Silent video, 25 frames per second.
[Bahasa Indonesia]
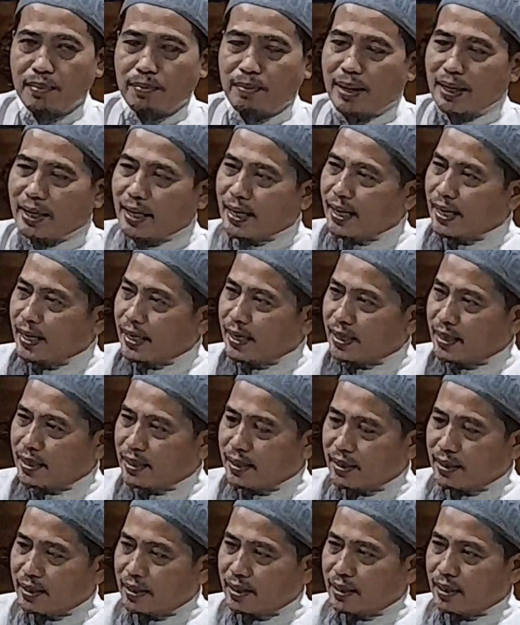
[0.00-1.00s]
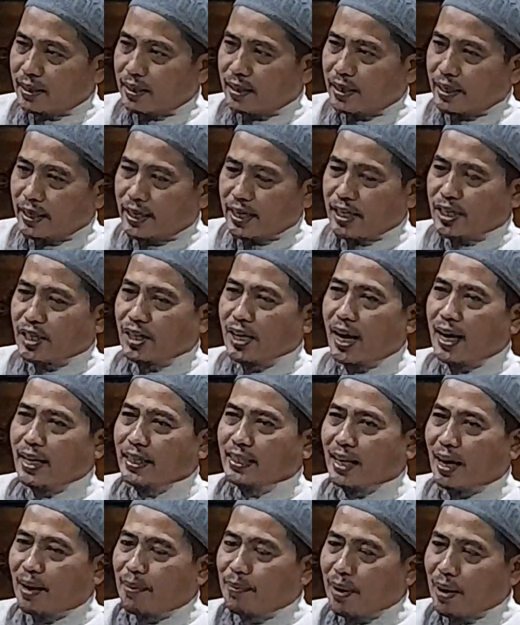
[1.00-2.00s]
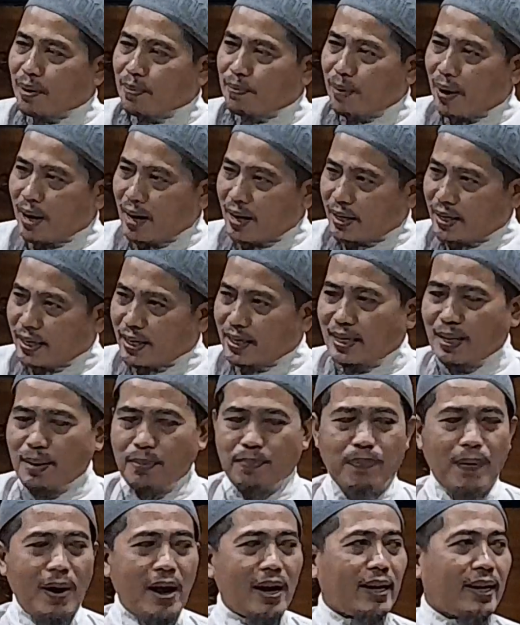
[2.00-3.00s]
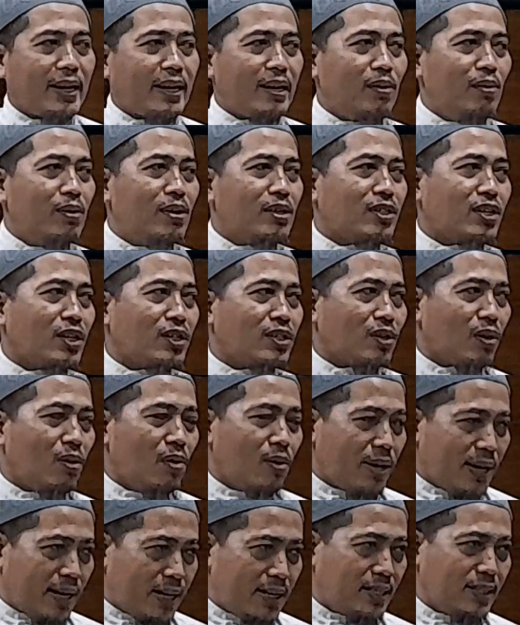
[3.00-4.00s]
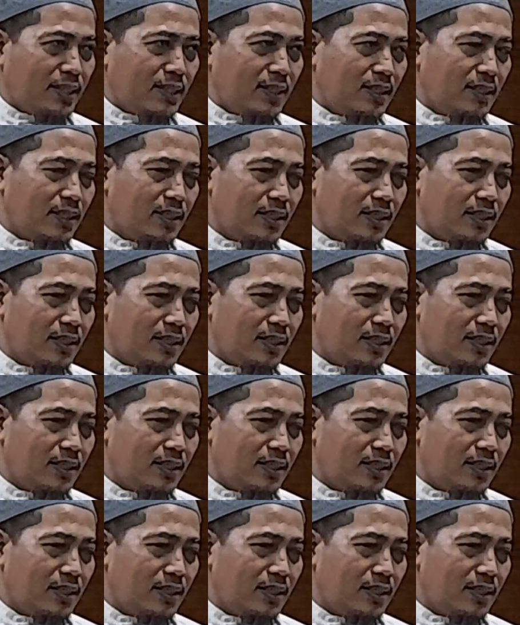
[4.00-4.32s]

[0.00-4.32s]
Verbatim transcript: Maka di saat kamar mandi dipakai oleh seseorang,